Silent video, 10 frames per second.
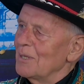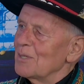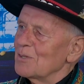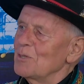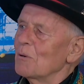
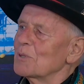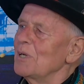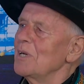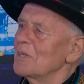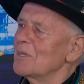Z nią
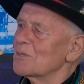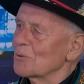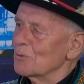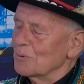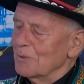się nie
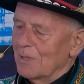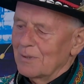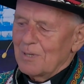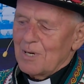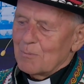dyskutuje,
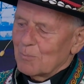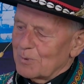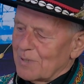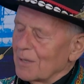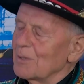
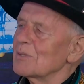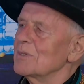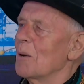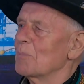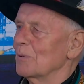bo tak
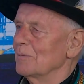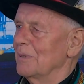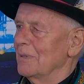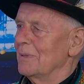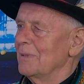jest
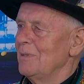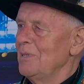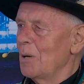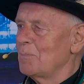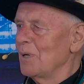naprawdę.
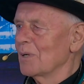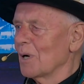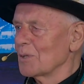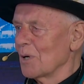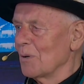Nie pij
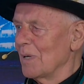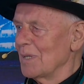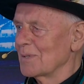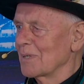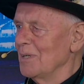
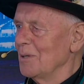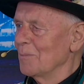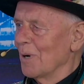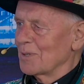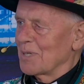gorzołecki,
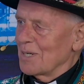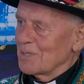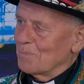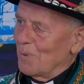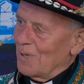bo
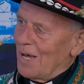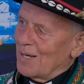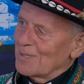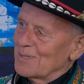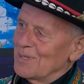cię z
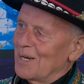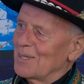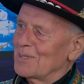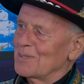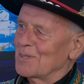pola
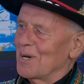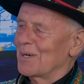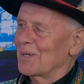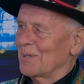zniesie.